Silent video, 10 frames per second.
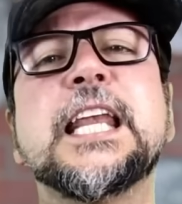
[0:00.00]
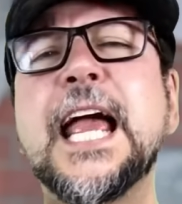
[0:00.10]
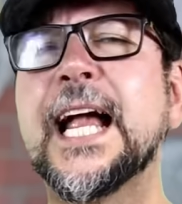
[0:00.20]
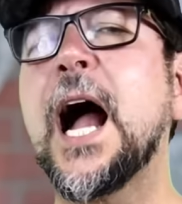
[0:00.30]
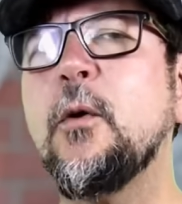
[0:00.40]

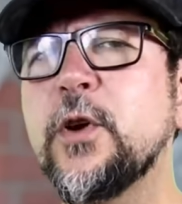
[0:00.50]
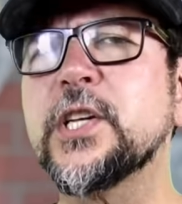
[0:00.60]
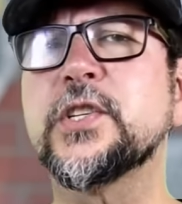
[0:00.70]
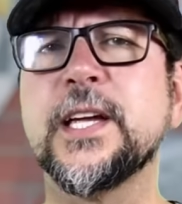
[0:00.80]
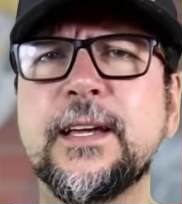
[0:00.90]
legal
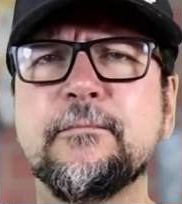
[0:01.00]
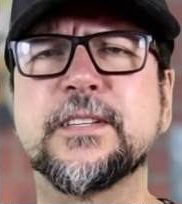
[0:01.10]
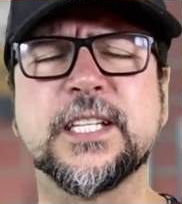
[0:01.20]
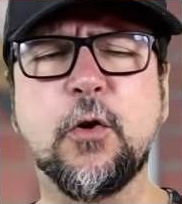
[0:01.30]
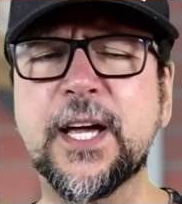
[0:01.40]
isso, hein?
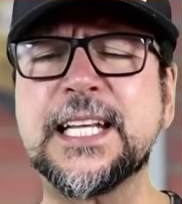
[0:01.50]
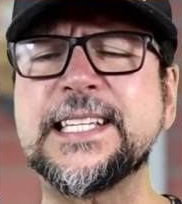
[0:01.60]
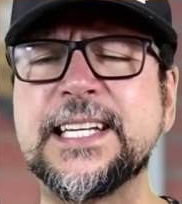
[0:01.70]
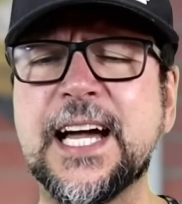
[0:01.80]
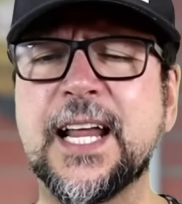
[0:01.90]
Sinal que ela
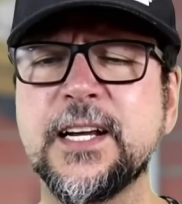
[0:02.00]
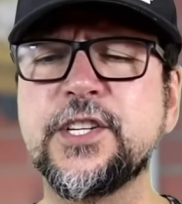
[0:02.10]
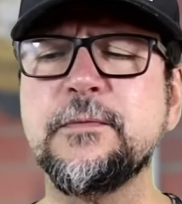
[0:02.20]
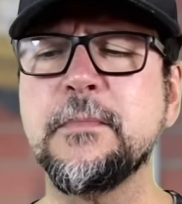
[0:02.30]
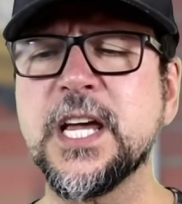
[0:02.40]
se
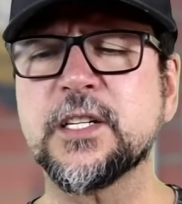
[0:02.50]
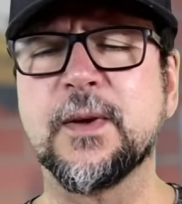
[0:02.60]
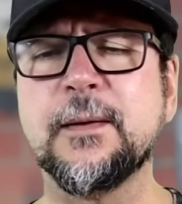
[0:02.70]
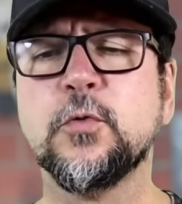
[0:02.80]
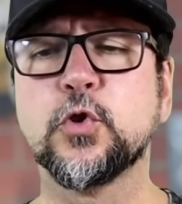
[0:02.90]
garante
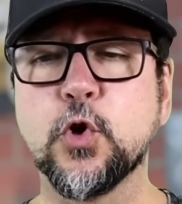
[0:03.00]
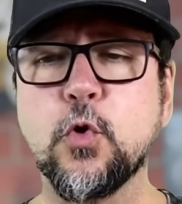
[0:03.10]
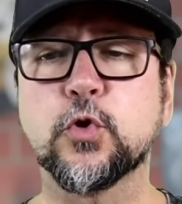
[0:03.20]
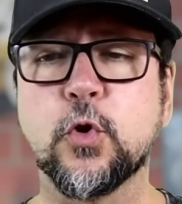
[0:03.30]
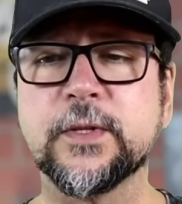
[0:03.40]
mesmo. Ela
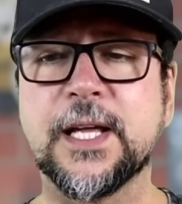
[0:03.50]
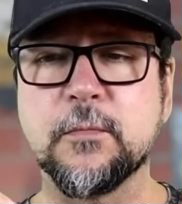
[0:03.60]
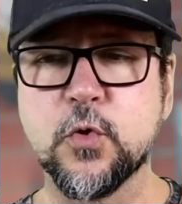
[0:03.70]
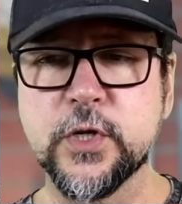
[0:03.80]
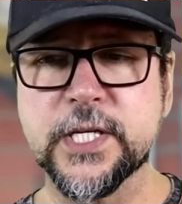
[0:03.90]
mudou o tom da
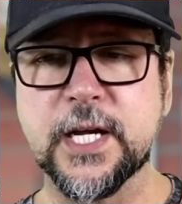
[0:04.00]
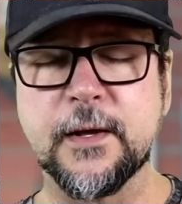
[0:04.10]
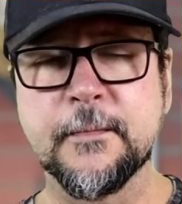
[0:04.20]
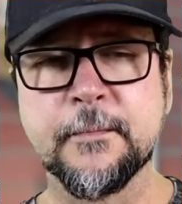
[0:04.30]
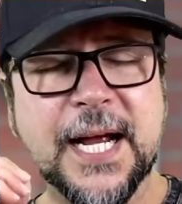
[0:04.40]

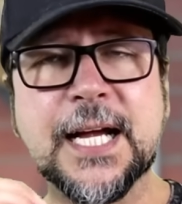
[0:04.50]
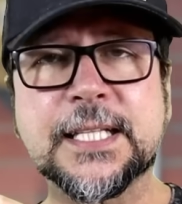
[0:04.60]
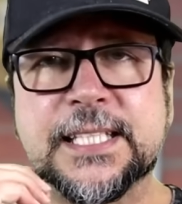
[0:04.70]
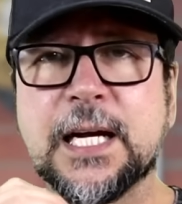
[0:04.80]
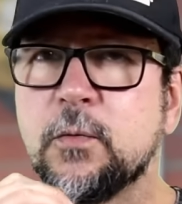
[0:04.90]
música pra
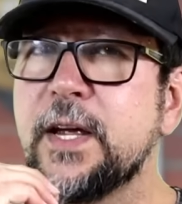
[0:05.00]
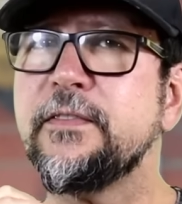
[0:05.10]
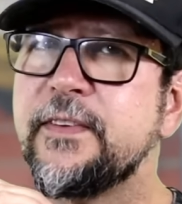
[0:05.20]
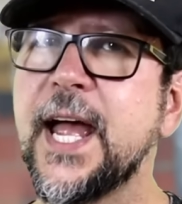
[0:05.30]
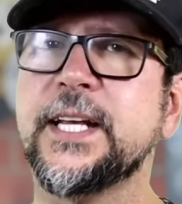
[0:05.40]
cantar com a
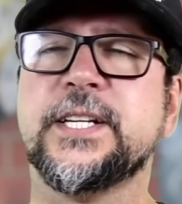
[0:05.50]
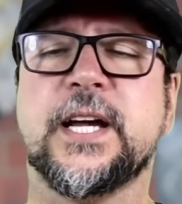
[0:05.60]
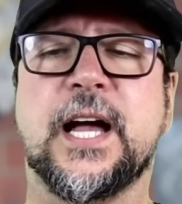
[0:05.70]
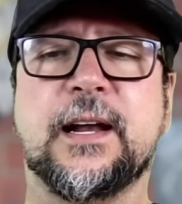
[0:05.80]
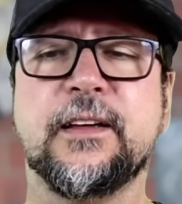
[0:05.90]
Ivete,
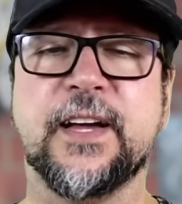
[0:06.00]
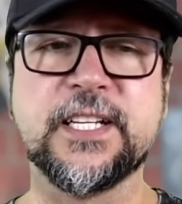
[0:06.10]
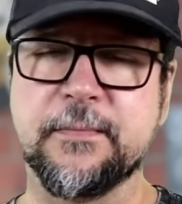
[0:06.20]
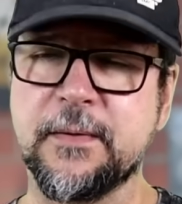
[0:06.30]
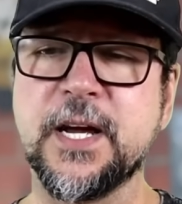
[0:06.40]
cara. A
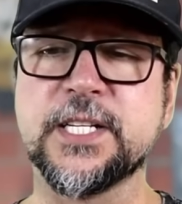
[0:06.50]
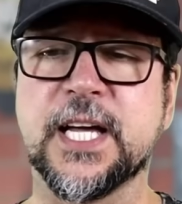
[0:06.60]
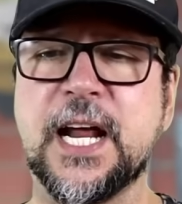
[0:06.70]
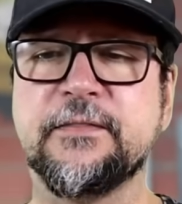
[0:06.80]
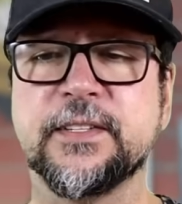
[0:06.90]
Ivete é bem mais
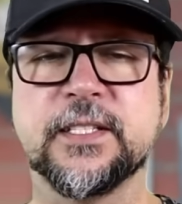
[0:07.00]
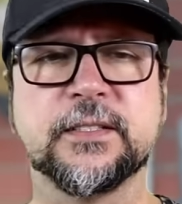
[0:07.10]
grave,